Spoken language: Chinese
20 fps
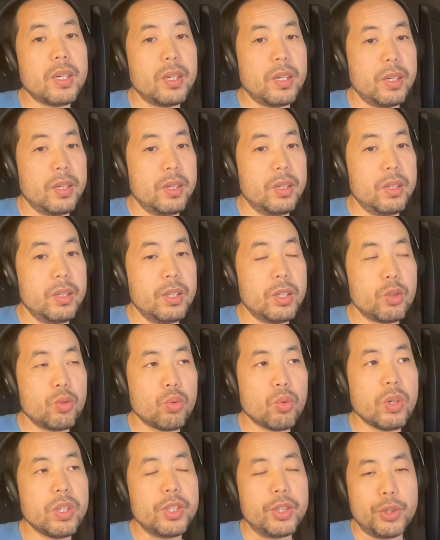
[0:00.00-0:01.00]
呃，
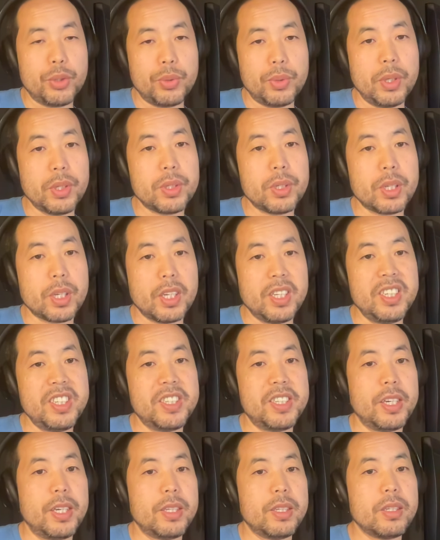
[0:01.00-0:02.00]
如果你学习跟
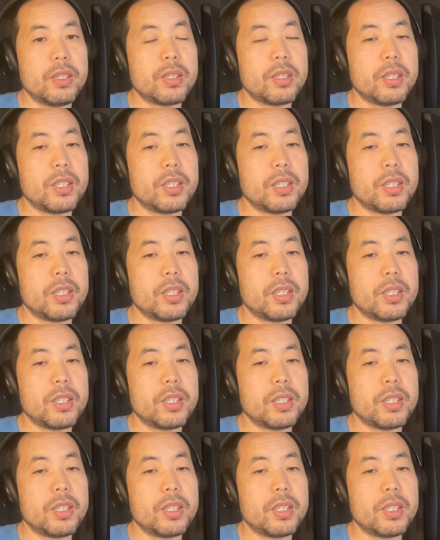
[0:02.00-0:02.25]
人